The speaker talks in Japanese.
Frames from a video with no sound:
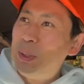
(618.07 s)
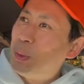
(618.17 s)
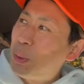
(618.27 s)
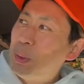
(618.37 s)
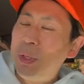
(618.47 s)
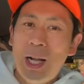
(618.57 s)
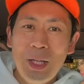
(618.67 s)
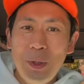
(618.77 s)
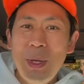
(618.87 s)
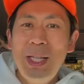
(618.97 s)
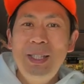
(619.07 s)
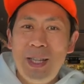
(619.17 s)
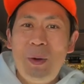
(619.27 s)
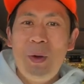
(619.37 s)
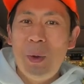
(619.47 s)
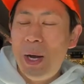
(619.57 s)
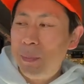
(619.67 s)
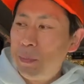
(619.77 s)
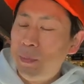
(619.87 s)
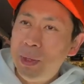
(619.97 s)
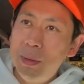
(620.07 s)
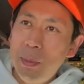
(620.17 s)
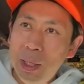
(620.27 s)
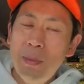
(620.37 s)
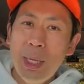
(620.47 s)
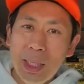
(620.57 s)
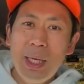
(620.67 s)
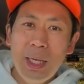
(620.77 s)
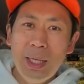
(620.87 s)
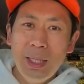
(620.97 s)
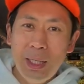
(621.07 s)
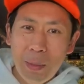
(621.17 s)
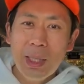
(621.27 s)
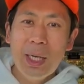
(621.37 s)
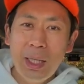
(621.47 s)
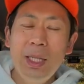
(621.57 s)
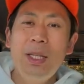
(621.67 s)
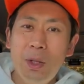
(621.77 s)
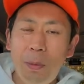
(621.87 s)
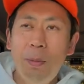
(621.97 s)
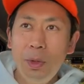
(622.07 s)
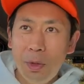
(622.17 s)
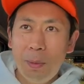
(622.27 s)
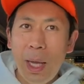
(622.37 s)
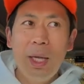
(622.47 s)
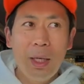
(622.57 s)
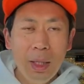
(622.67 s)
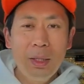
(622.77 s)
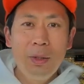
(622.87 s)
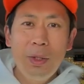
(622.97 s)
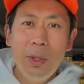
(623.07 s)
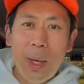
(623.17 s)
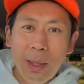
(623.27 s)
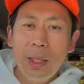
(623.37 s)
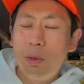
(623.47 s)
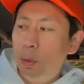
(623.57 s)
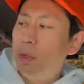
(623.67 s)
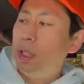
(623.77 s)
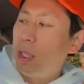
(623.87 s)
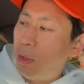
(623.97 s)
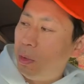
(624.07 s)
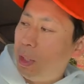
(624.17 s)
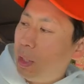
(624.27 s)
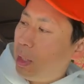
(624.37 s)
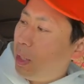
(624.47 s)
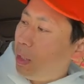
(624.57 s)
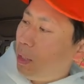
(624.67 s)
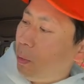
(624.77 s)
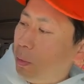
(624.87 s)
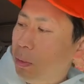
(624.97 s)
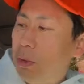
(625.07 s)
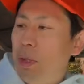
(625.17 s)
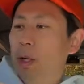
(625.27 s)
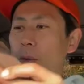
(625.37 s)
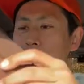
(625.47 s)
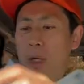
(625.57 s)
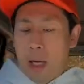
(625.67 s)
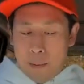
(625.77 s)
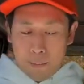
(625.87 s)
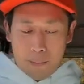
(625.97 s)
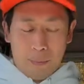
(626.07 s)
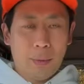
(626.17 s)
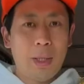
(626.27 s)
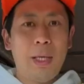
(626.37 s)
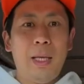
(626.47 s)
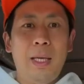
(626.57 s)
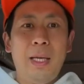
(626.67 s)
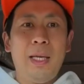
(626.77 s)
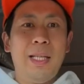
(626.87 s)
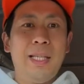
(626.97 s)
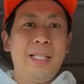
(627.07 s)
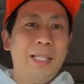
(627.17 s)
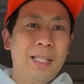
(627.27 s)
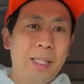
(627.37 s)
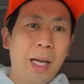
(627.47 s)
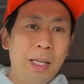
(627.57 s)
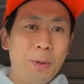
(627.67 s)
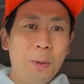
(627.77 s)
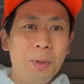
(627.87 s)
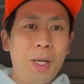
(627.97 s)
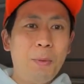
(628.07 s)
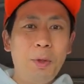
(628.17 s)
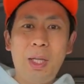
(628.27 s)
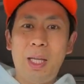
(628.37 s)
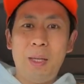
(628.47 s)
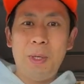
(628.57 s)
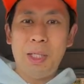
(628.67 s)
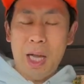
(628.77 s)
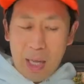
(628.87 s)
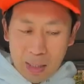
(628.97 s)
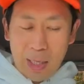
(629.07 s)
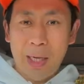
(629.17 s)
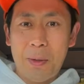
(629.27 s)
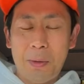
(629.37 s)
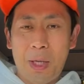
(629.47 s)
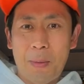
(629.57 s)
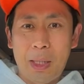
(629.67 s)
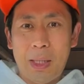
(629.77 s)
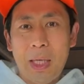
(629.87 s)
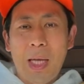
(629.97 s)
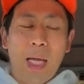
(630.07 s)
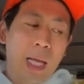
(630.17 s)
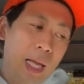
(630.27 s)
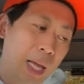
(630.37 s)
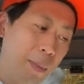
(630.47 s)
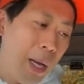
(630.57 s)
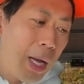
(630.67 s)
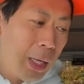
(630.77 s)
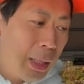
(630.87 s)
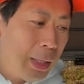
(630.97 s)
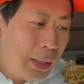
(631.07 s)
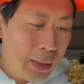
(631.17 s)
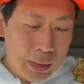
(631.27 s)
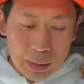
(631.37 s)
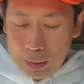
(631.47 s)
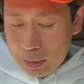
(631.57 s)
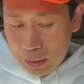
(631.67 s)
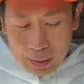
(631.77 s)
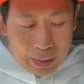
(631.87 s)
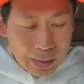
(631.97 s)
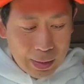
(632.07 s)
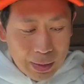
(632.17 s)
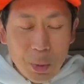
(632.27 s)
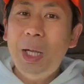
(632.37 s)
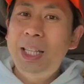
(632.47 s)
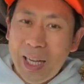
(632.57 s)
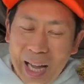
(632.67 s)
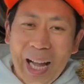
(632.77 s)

ちょっと革命ですね、これは。まあ今更、今更ですけど、もっと前からね、すずりはあったと思うんですけど、いや、本当に今回、最高なものができました。ありがとうございます。えー、まあ、よかったら